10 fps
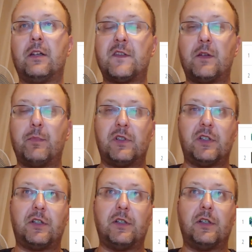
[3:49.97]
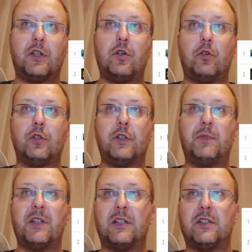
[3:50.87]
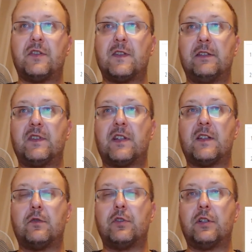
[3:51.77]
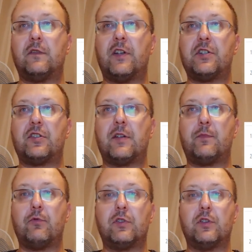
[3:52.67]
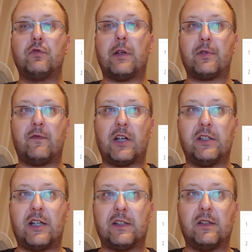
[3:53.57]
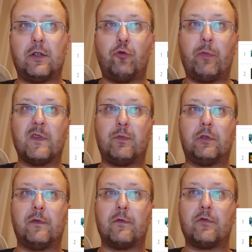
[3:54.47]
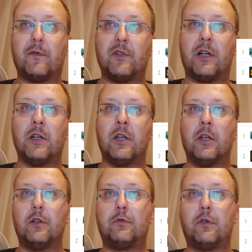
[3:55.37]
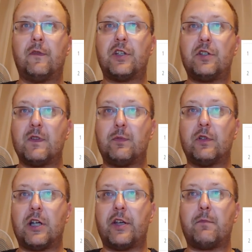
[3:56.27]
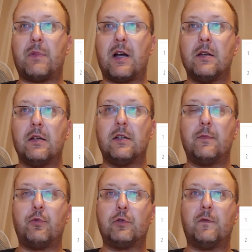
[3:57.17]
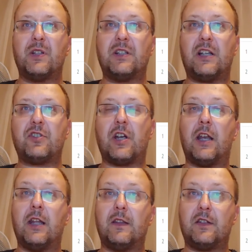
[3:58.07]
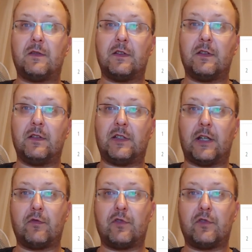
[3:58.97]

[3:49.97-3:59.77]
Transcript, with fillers: E, zdobytych e, goli, 15 zaledwie straconych, 24 punkty, duża przewaga nad klubem sportowym Żurawina, e, który w sześciu spotkaniach ma punktów 15, ale też ta